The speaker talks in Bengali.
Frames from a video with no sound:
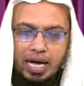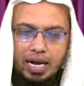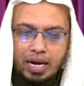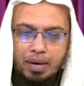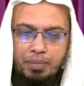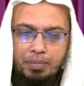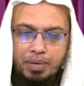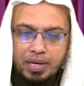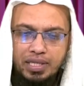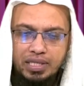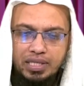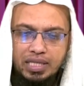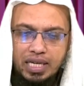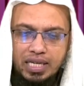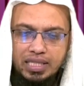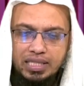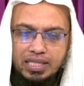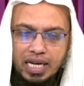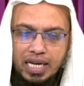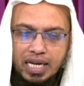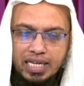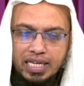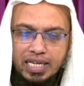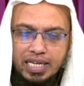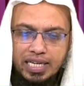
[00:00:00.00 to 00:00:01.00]
আর আমরা যা
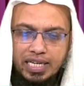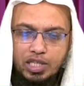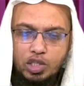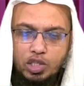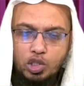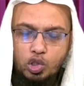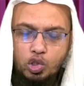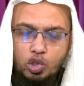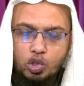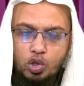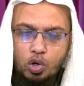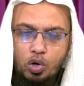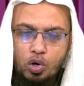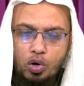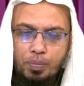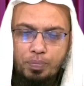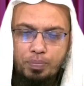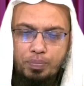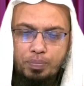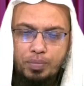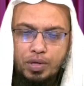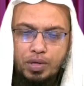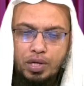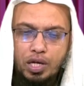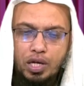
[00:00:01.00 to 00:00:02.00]
জানি সব
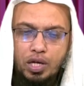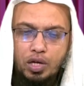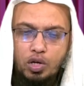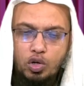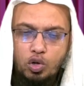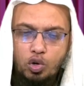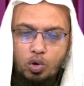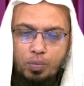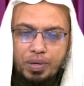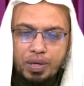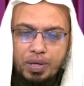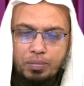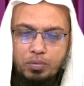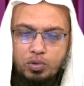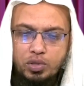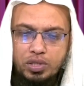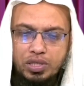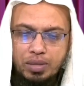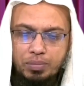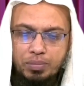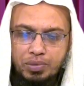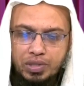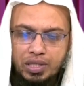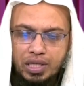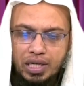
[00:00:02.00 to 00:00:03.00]
নবী
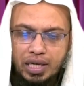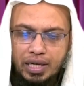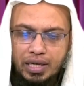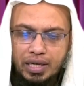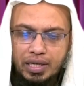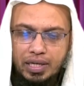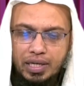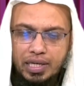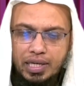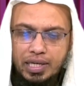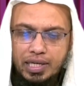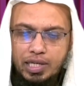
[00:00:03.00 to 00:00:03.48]
মুসলিম ছিলেন